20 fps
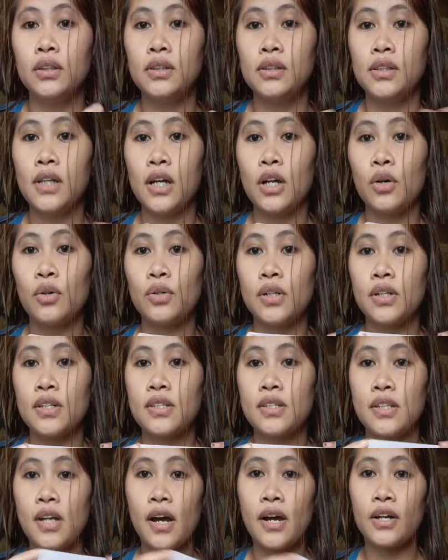Yan ako
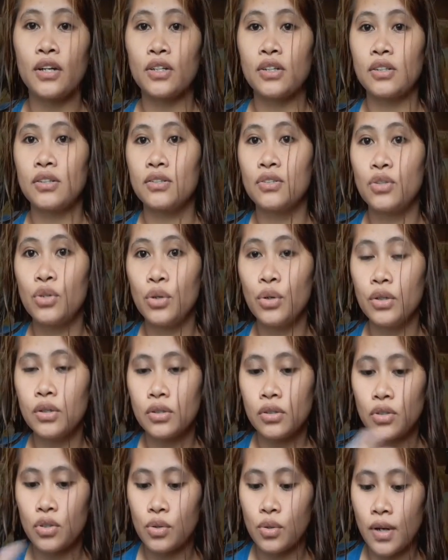nag-start.
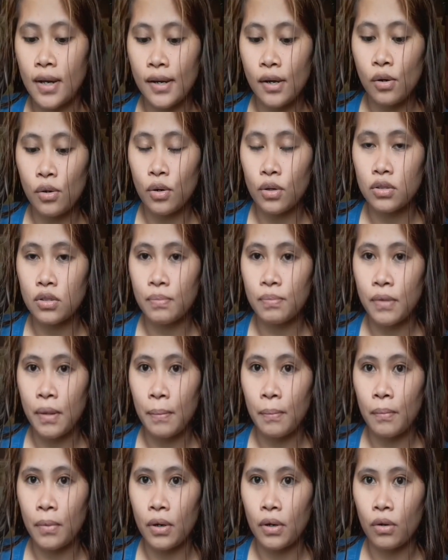June, July, August,
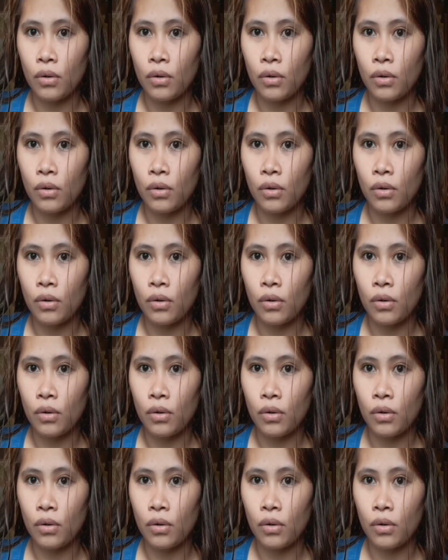September,